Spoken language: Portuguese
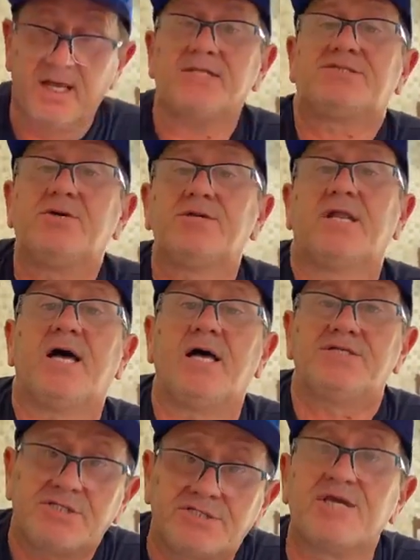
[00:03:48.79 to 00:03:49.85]
acionar,
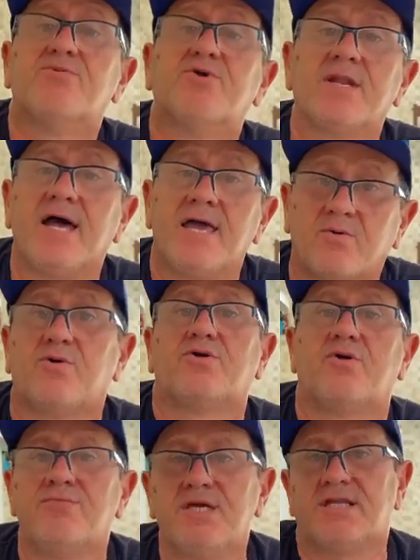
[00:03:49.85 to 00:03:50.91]
de estimular a
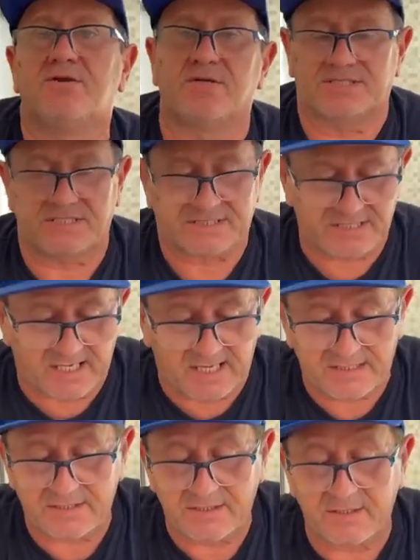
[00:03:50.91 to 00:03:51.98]
economia da nossa cidade.